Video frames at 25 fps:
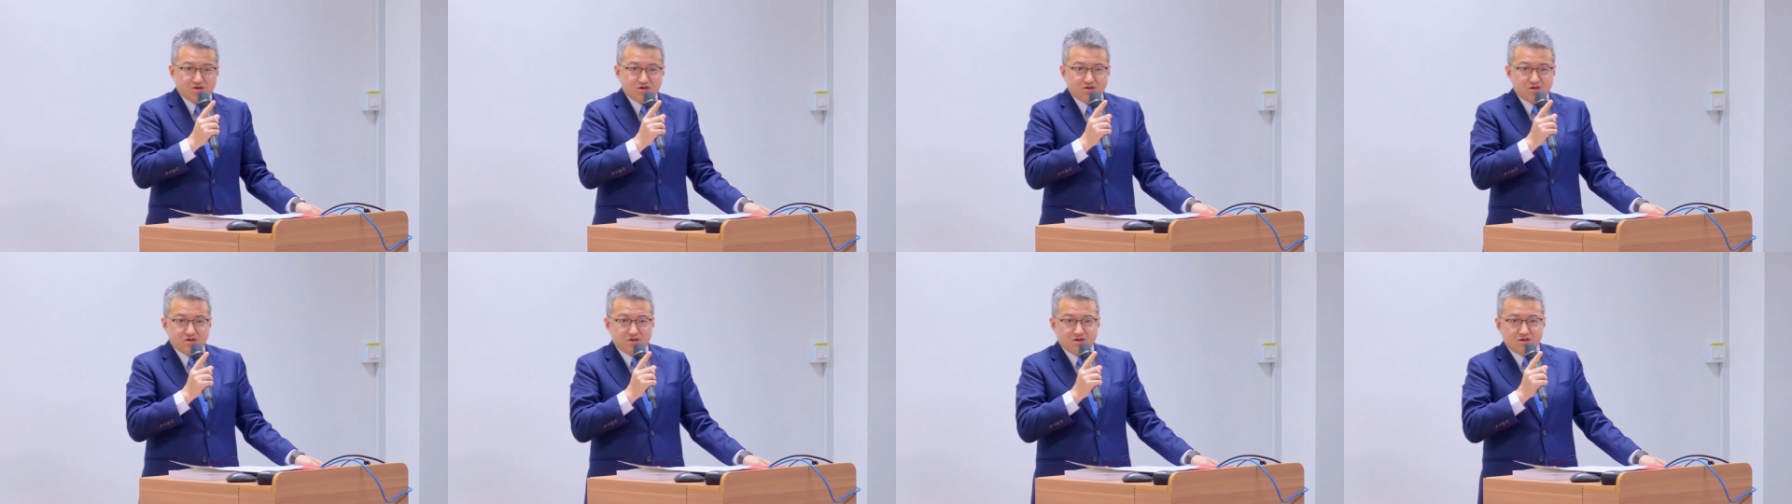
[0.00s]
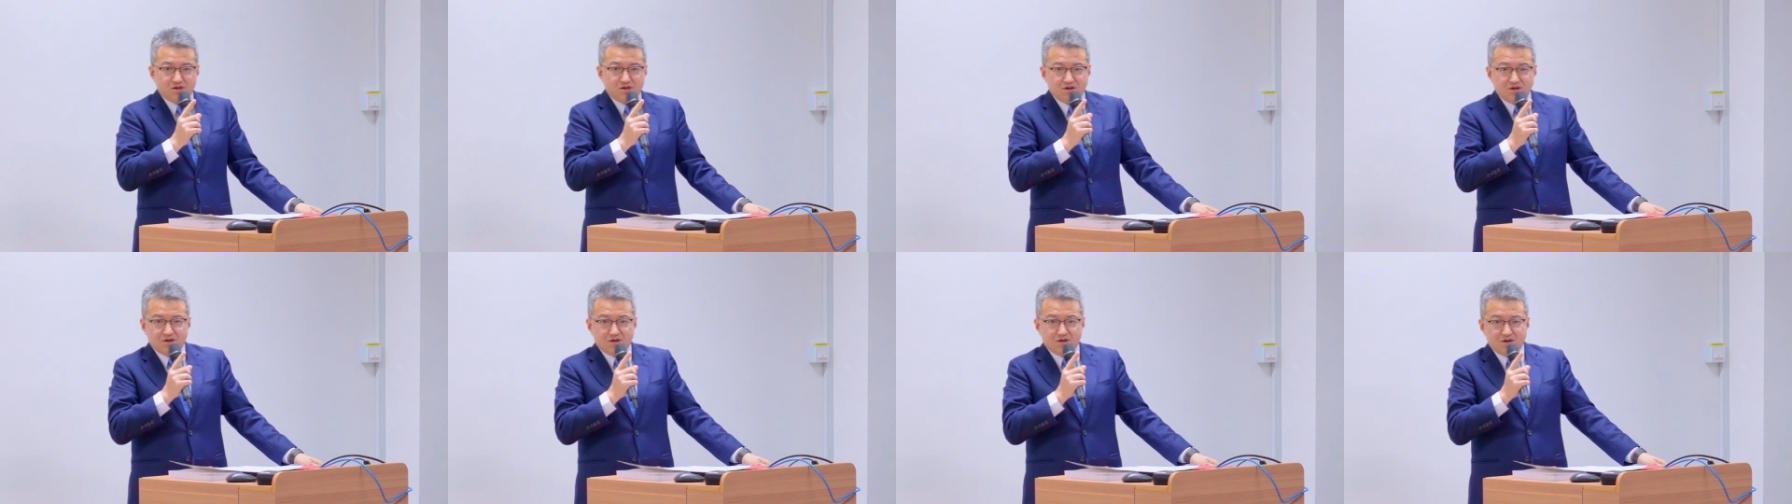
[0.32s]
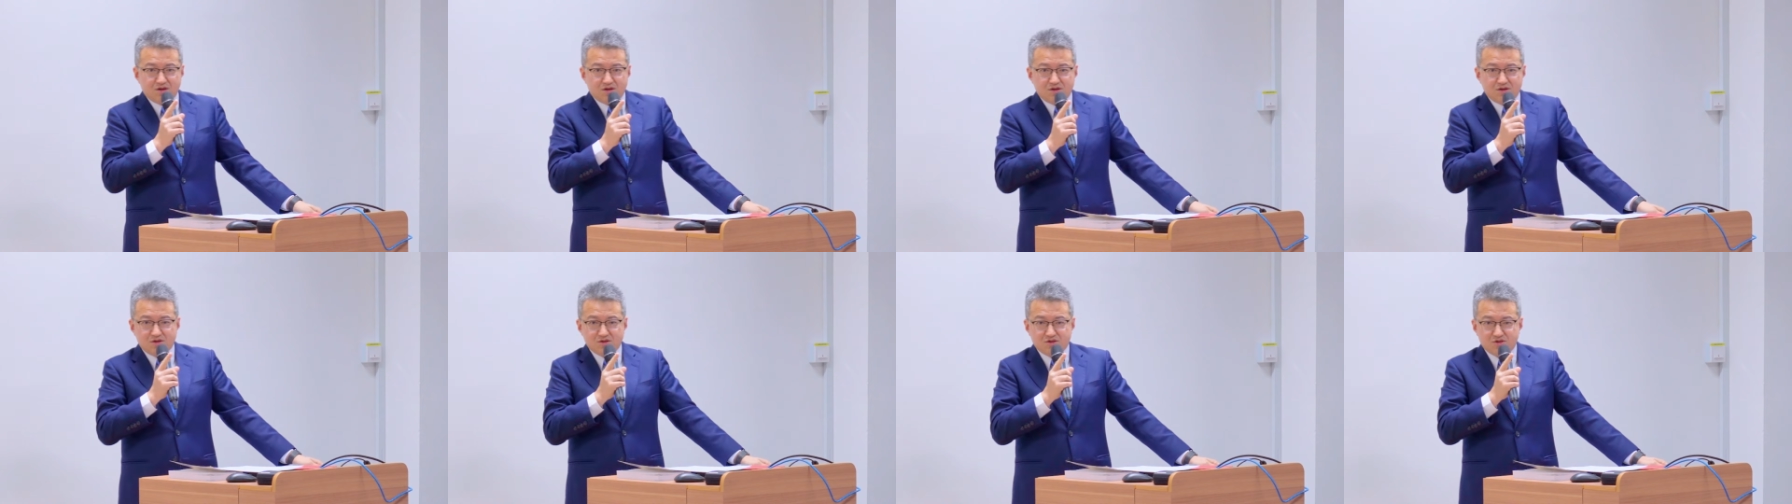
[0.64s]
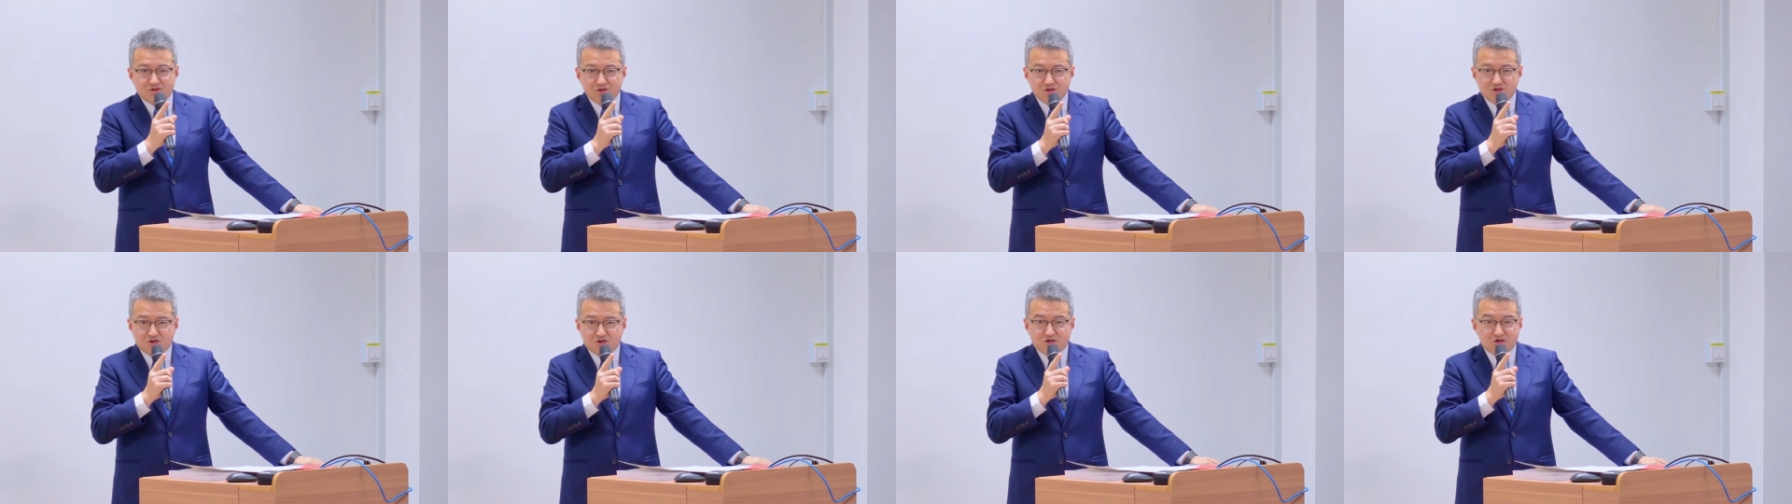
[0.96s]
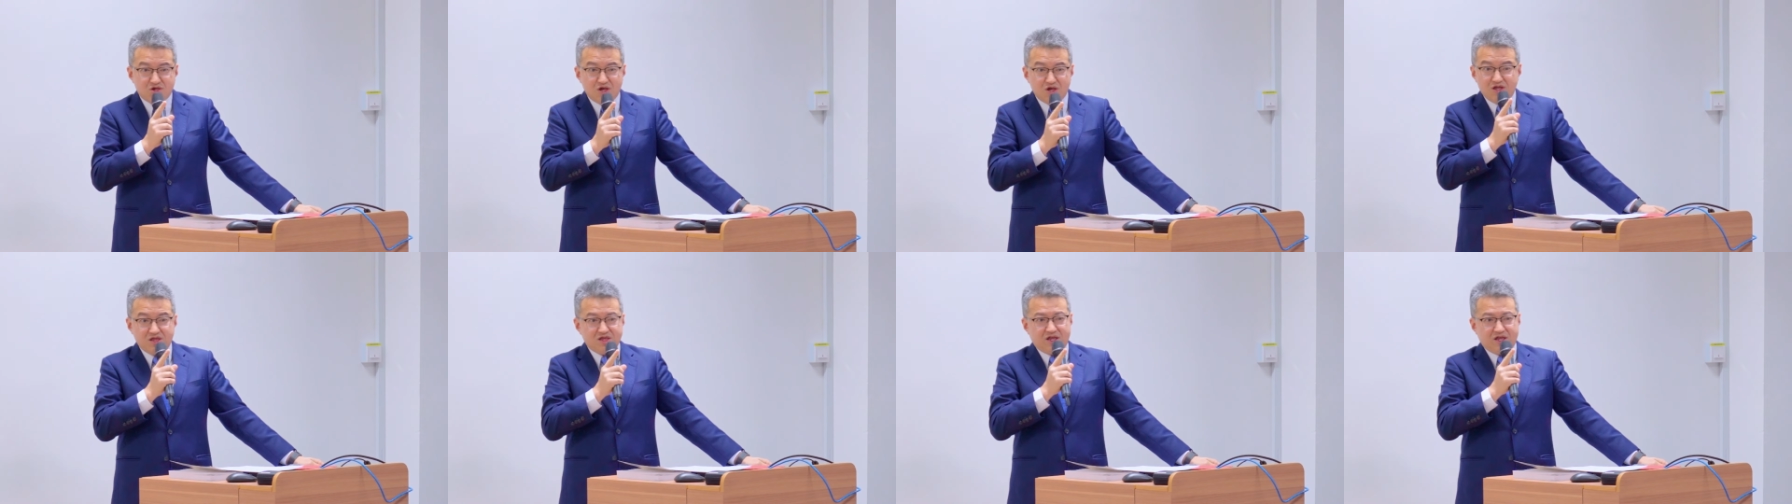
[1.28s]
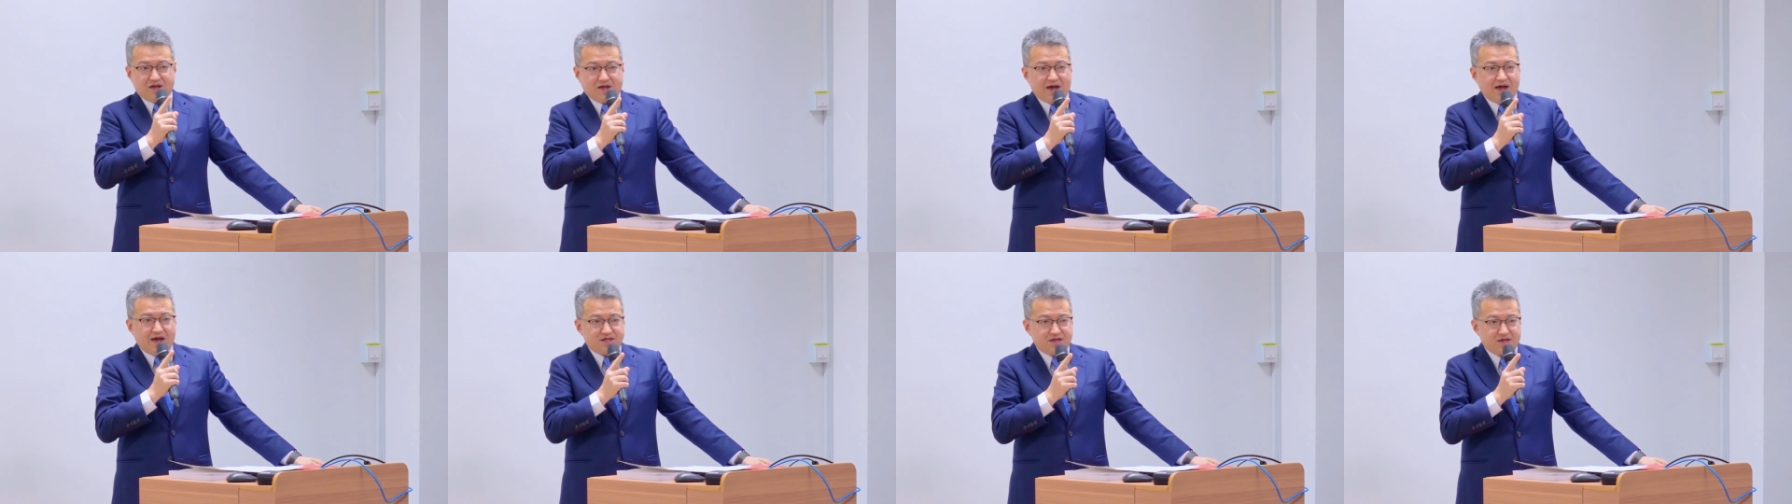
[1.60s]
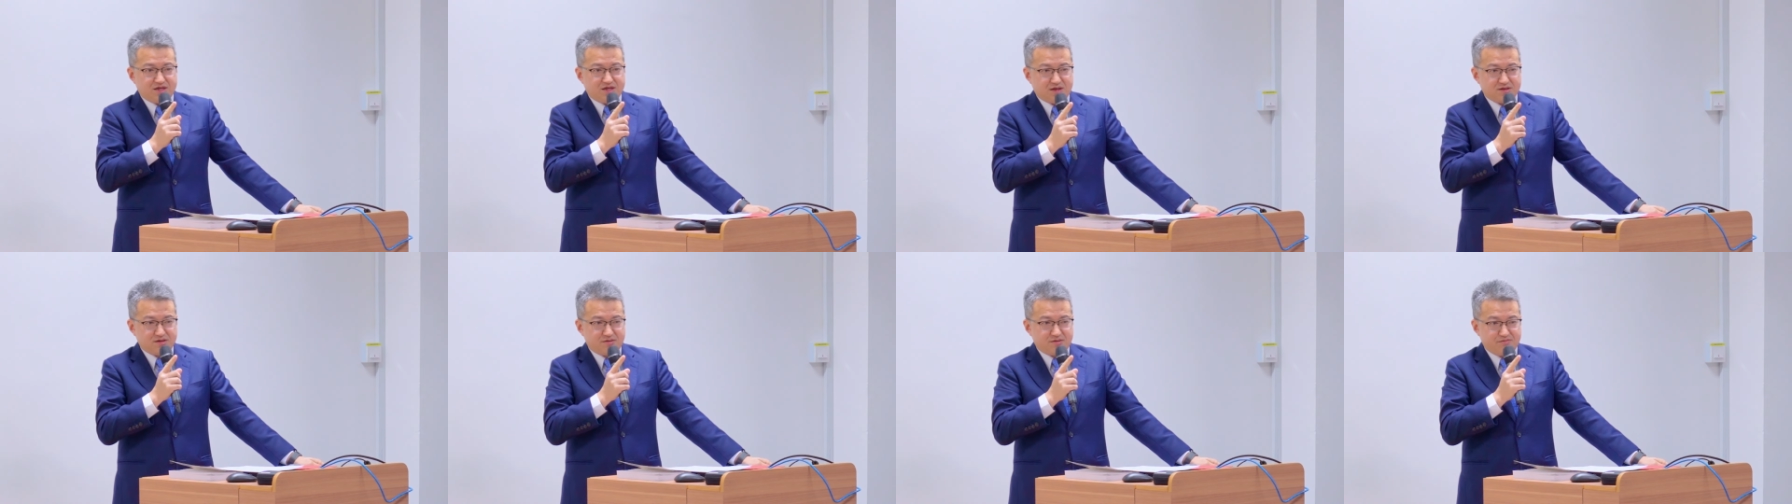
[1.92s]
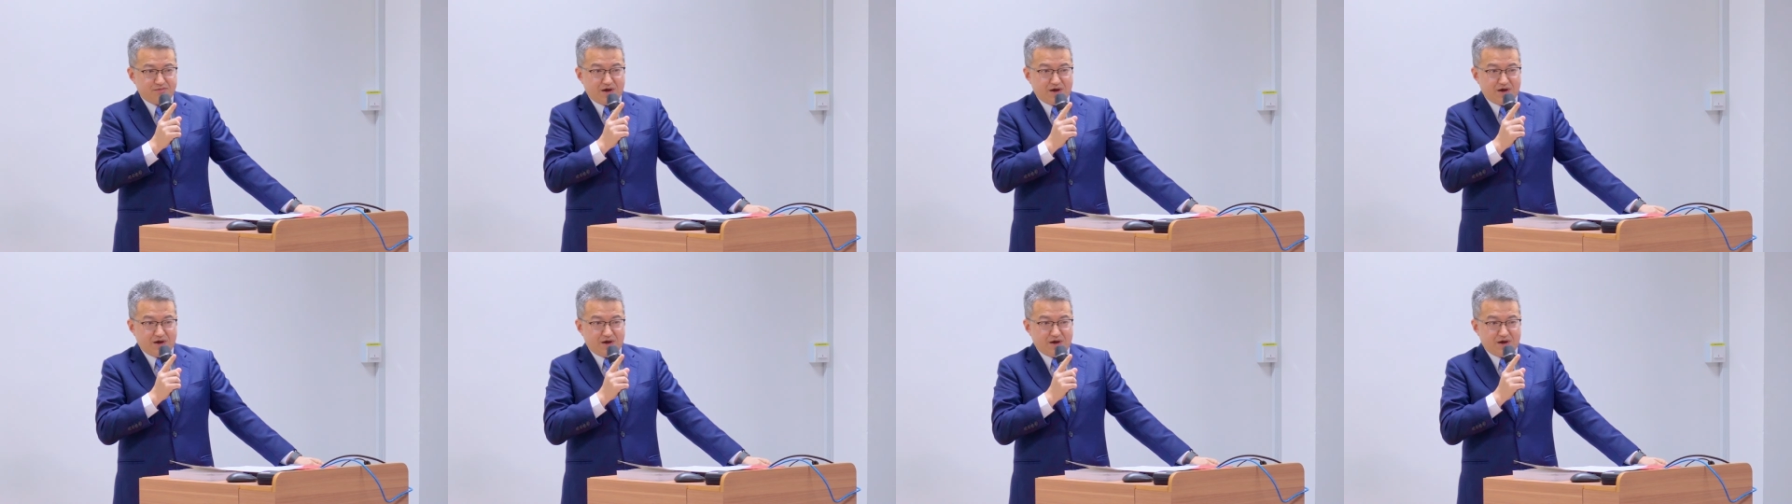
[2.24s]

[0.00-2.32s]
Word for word: 是是新的概念的。